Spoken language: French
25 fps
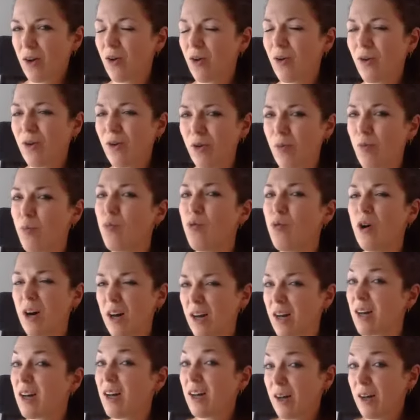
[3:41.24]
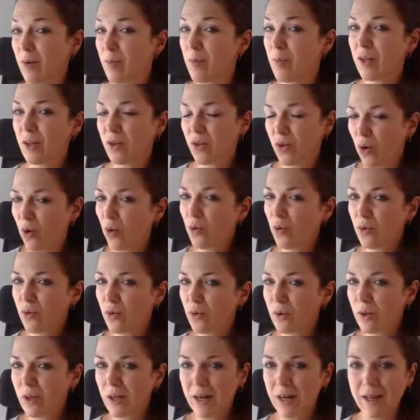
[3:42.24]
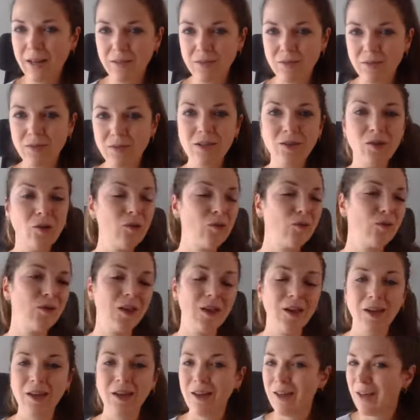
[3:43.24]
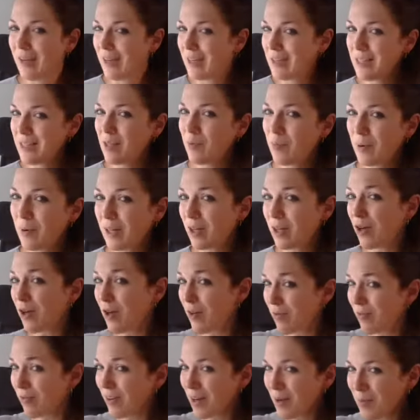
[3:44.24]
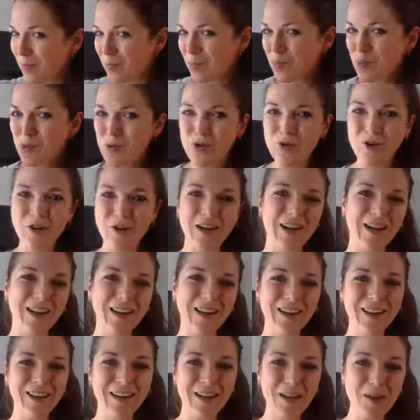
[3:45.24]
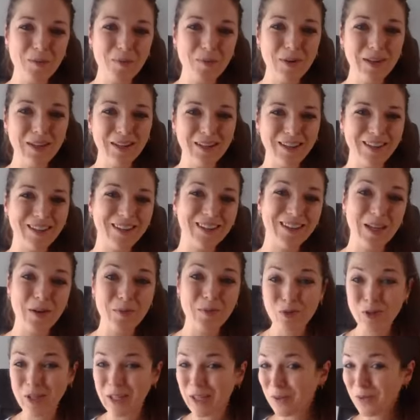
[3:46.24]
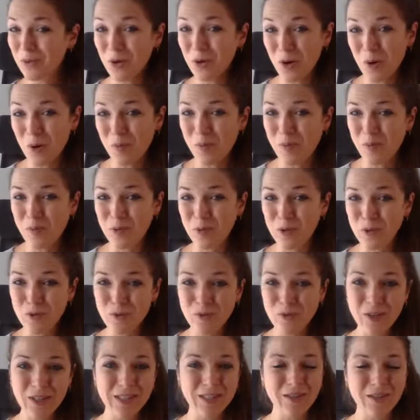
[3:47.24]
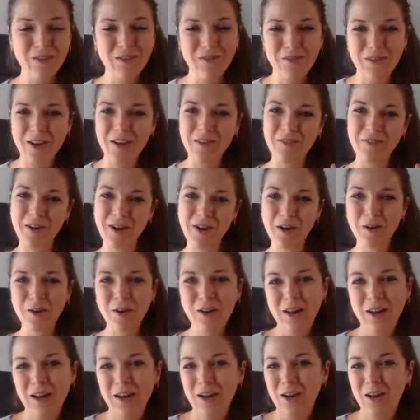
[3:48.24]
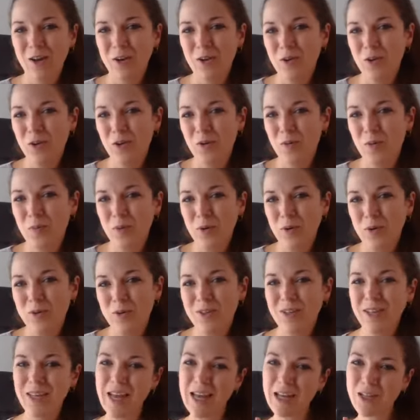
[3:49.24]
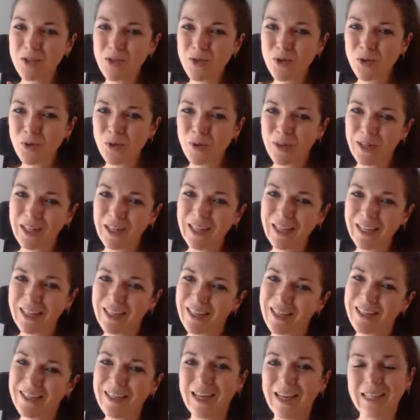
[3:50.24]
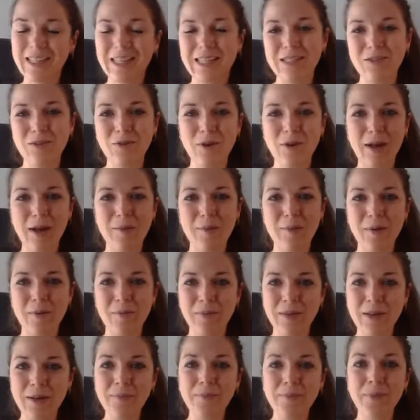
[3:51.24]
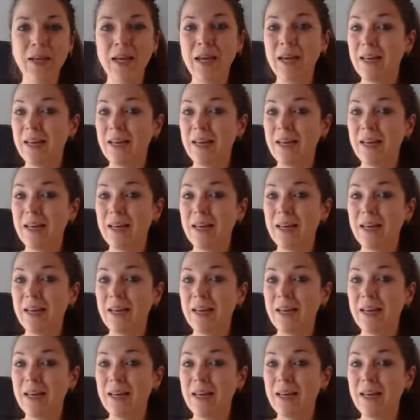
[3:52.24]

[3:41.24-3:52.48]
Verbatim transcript: on boit rarement trop d'eau dans la vie, donc n'hésite pas à te lever pour aller remplir ta bouteille d'eau un peu plus souvent. Ça va te faire faire une pause cardio et hydratation en même temps.